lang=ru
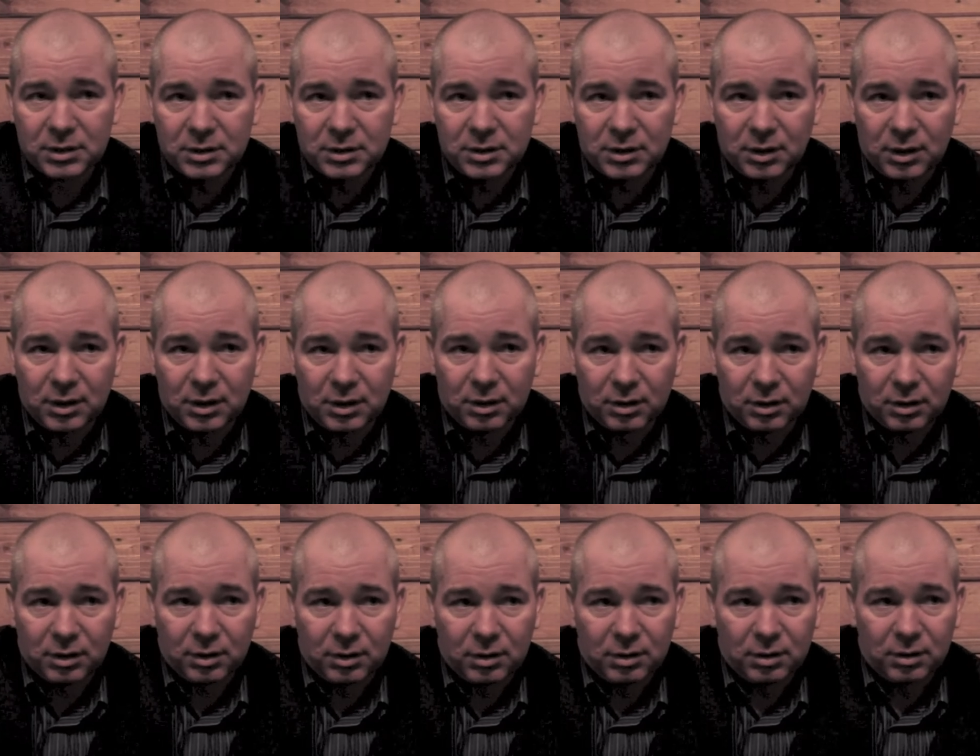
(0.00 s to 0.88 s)
Идея
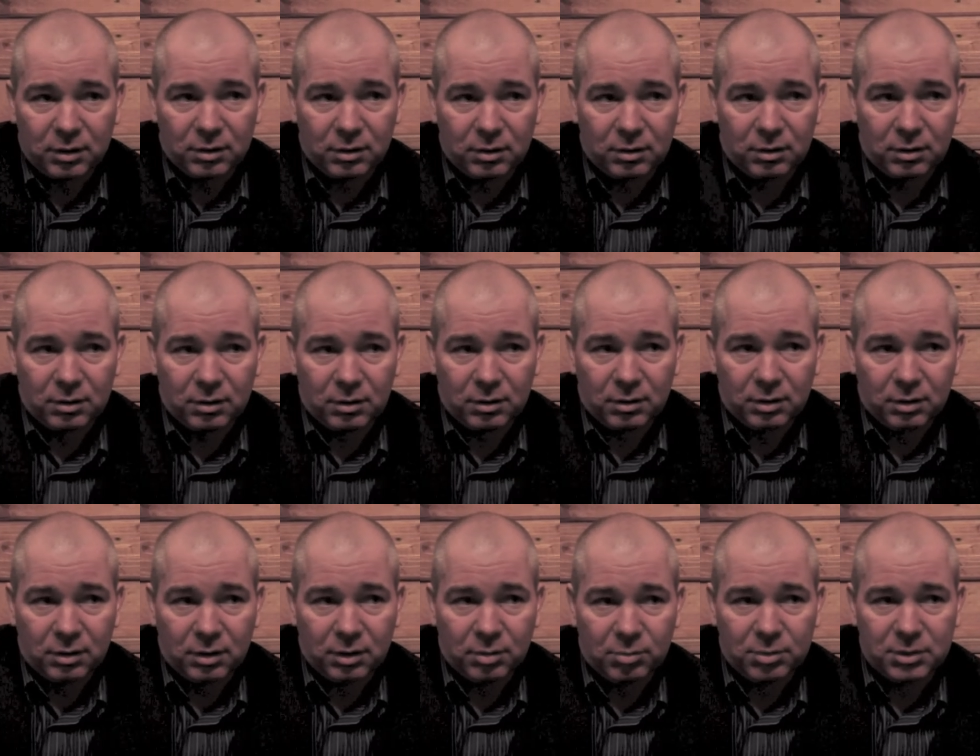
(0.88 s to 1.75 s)
это
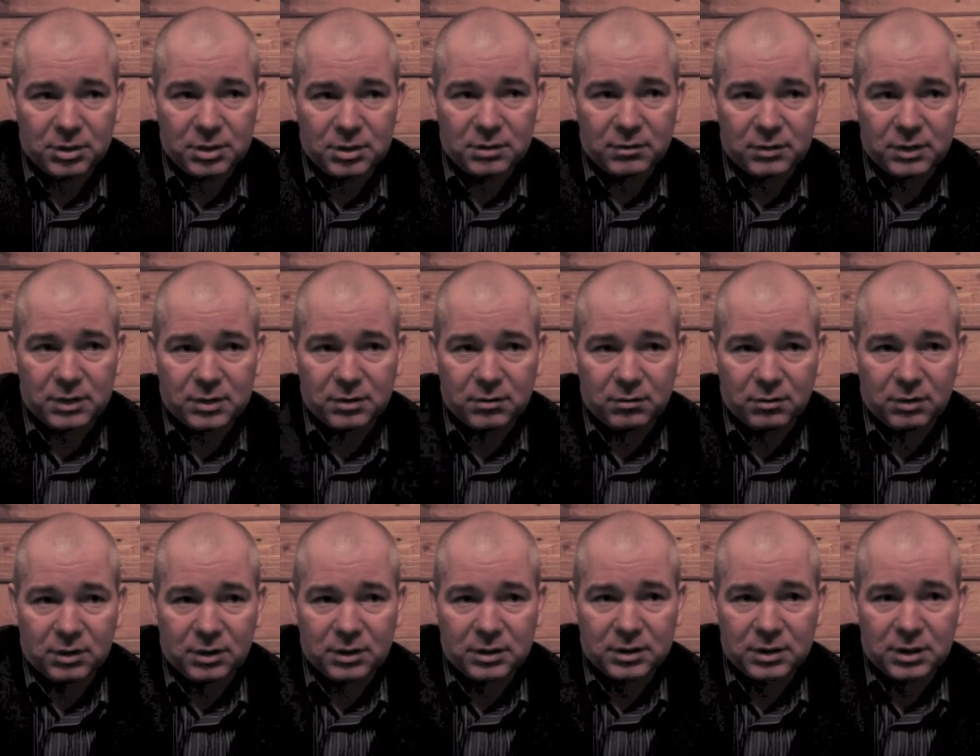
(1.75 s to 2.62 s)
небезызвестного
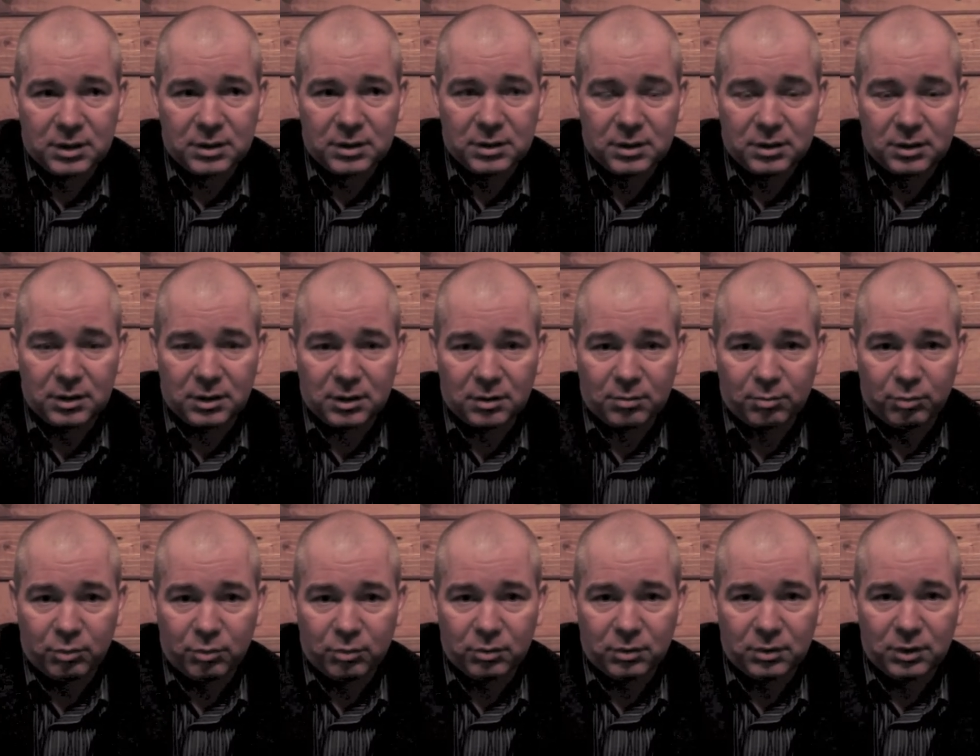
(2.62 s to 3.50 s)
Константина
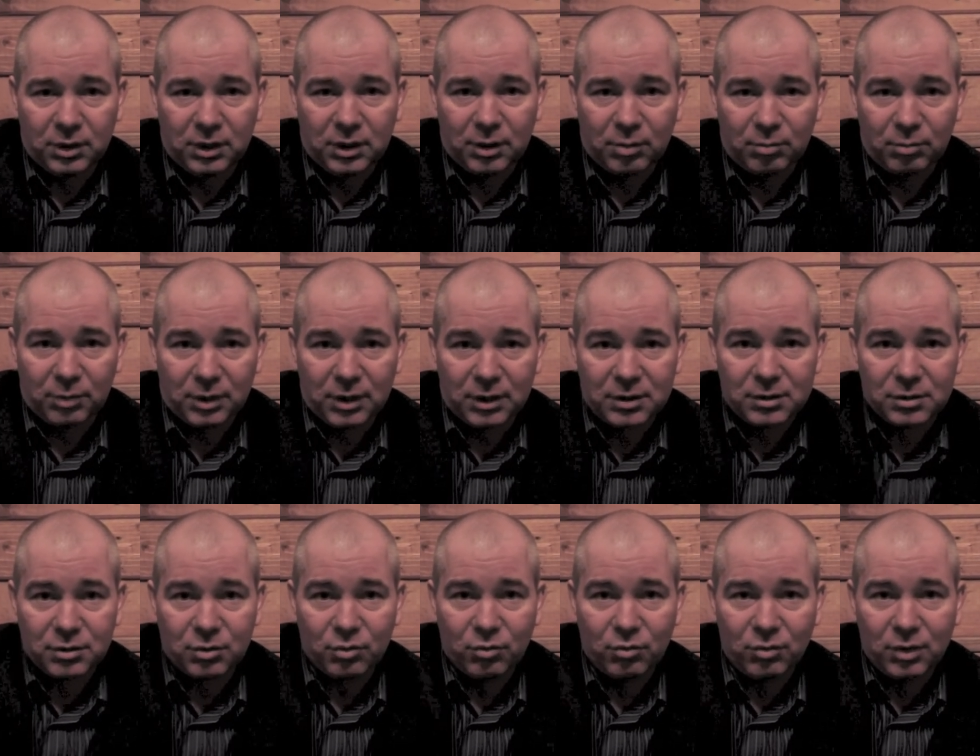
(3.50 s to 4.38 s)
под ником
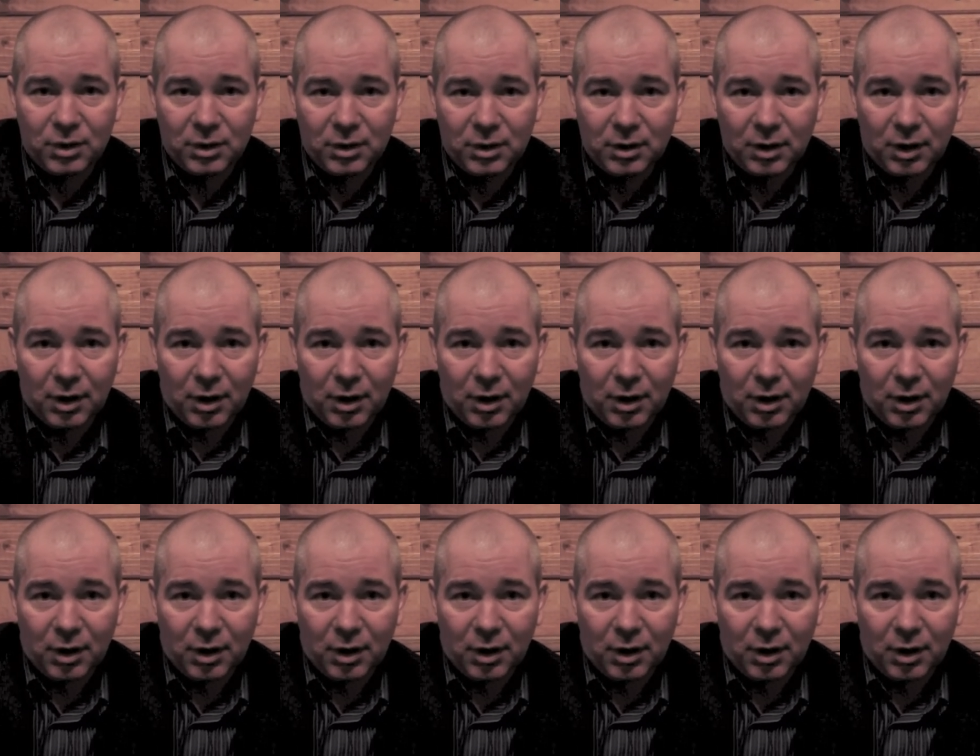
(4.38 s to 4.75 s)
Кастрюля.